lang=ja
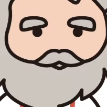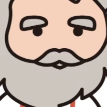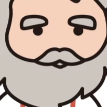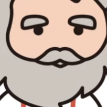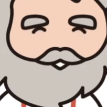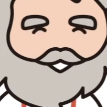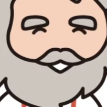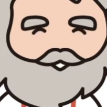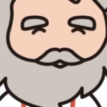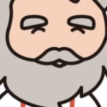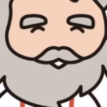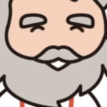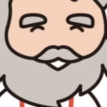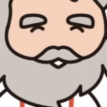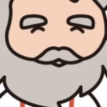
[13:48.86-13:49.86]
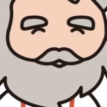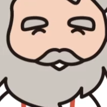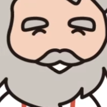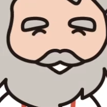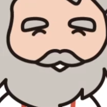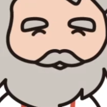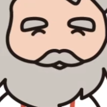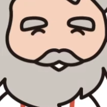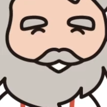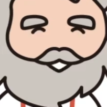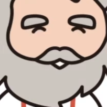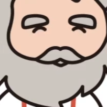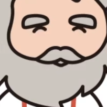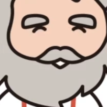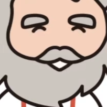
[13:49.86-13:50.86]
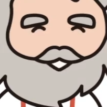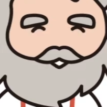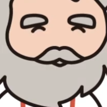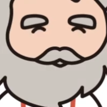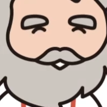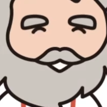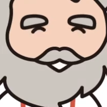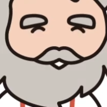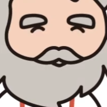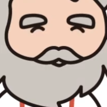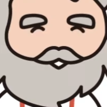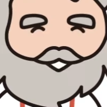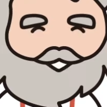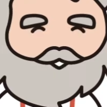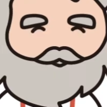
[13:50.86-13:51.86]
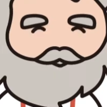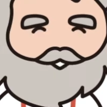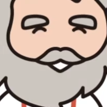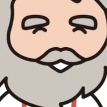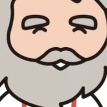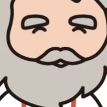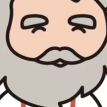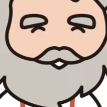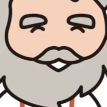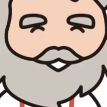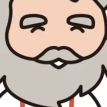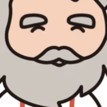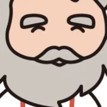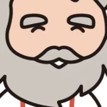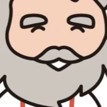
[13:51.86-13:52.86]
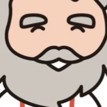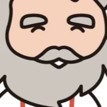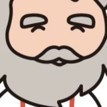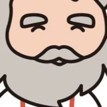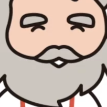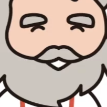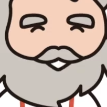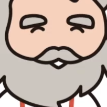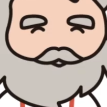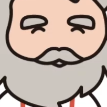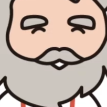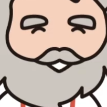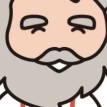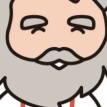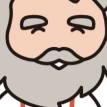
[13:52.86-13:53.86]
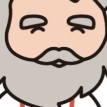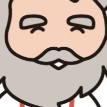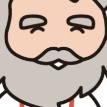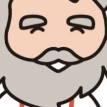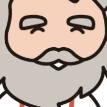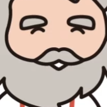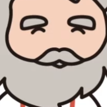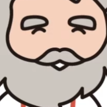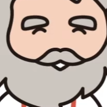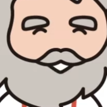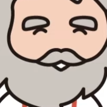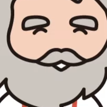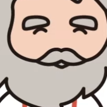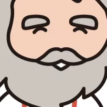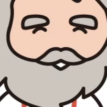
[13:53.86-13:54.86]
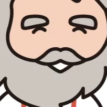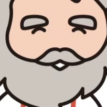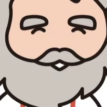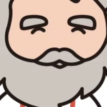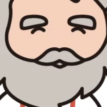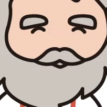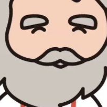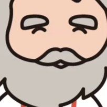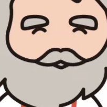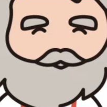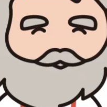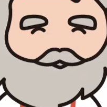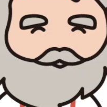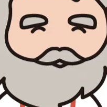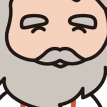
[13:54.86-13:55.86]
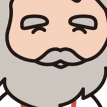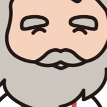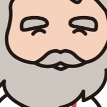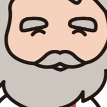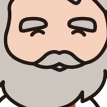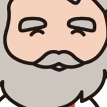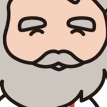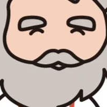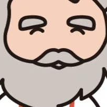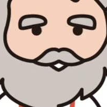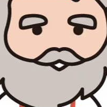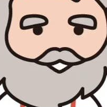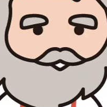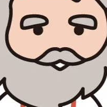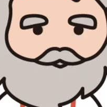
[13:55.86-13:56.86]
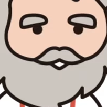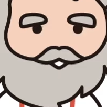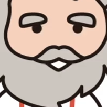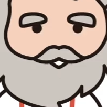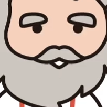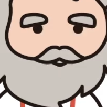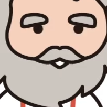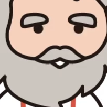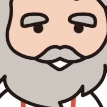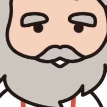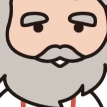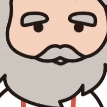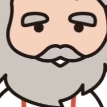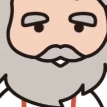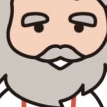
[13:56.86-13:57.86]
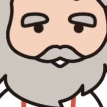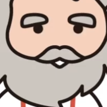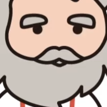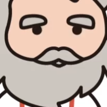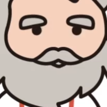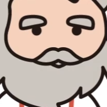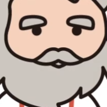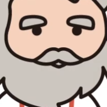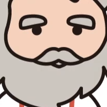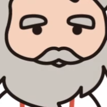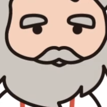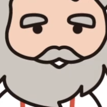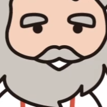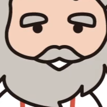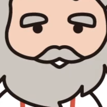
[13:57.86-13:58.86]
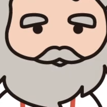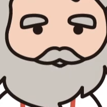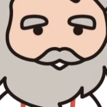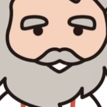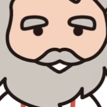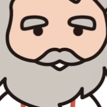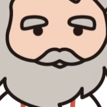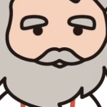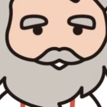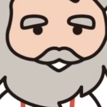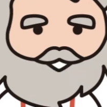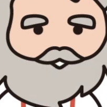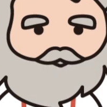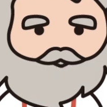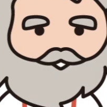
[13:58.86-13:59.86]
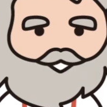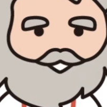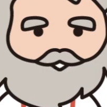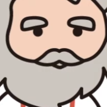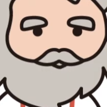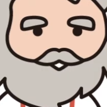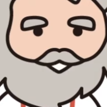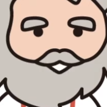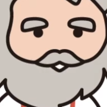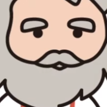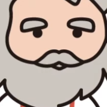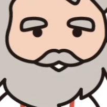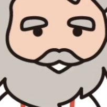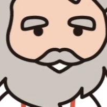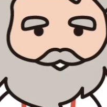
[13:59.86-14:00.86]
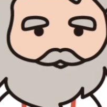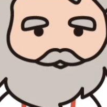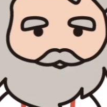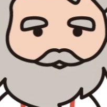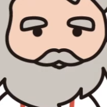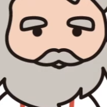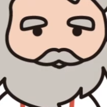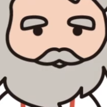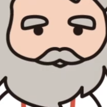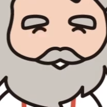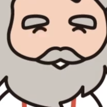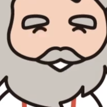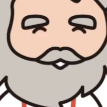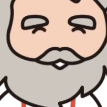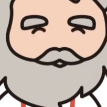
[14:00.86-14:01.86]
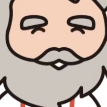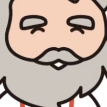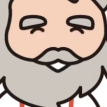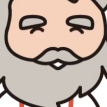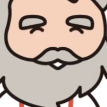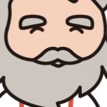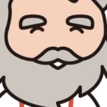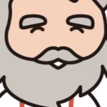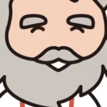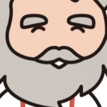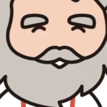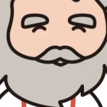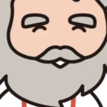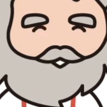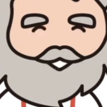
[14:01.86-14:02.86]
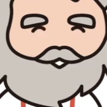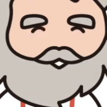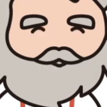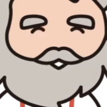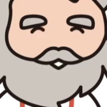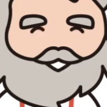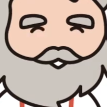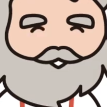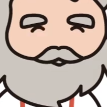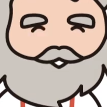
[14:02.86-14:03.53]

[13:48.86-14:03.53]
小学校から大学までハワイ語で一貫教育を行っているところもありますさらにハワイ州ではハワイ語が英語と同じように公用語として認定され